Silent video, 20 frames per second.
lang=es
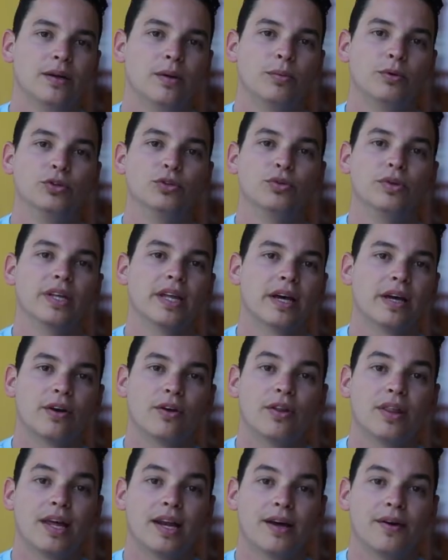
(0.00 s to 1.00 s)
La oportunidad
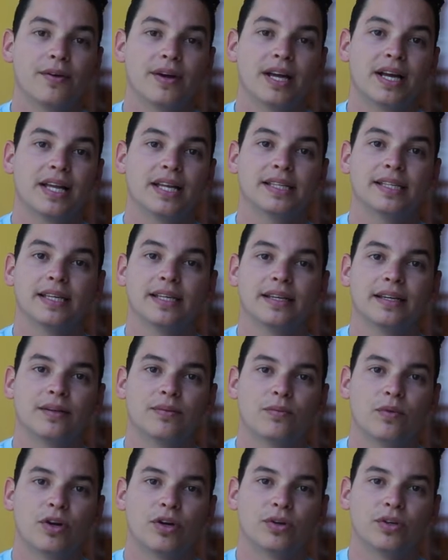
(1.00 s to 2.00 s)
que nos da la beca de
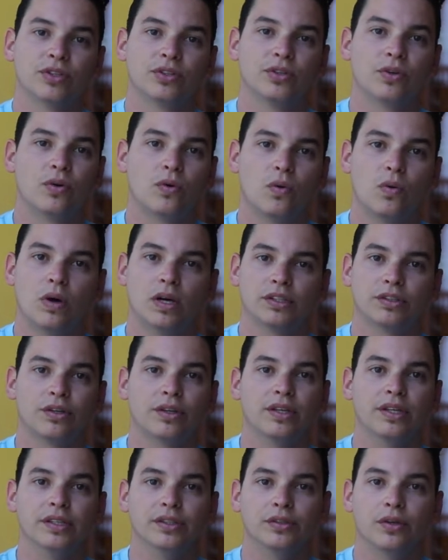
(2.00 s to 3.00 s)
tener bueno, estos
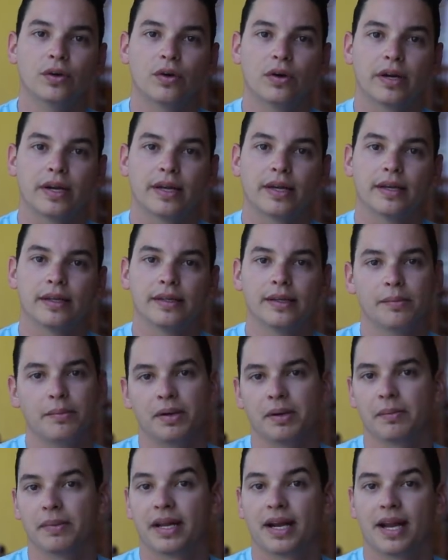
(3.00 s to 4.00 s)
cuatro editores de
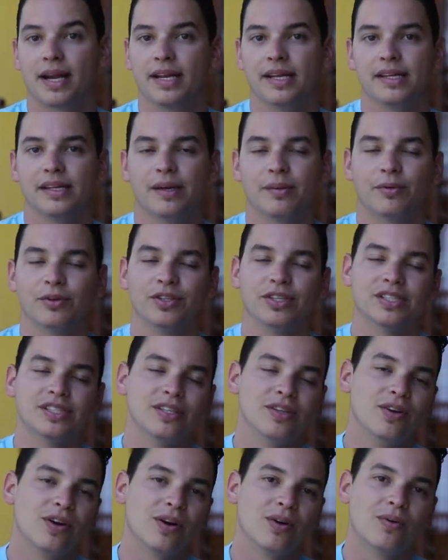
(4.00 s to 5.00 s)
primera línea, por
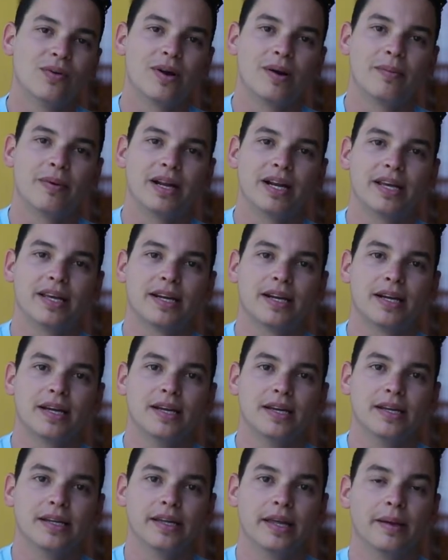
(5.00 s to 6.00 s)
decirlo de alguna
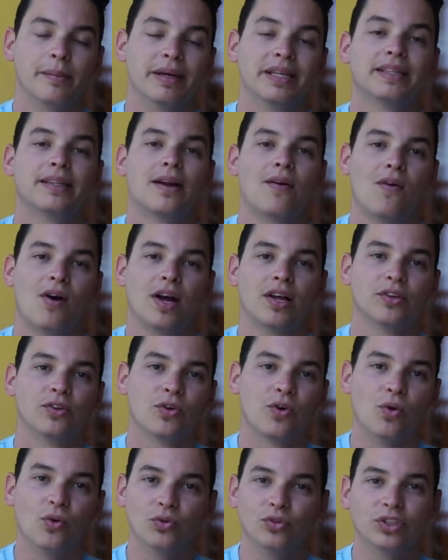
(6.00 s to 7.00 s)
manera, y además
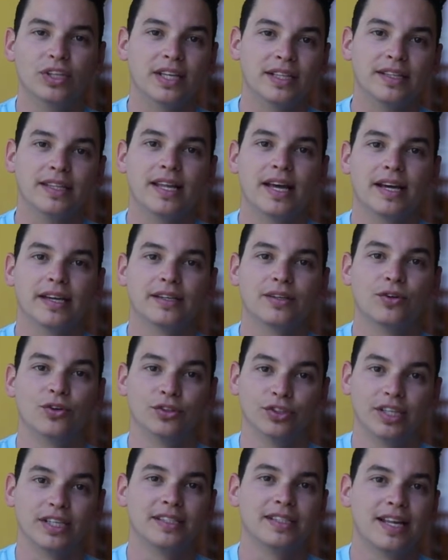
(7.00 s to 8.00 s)
trabajando con un deadline,
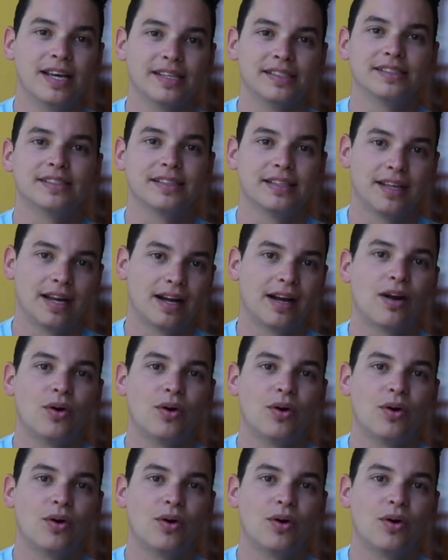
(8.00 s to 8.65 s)
con deadlines tan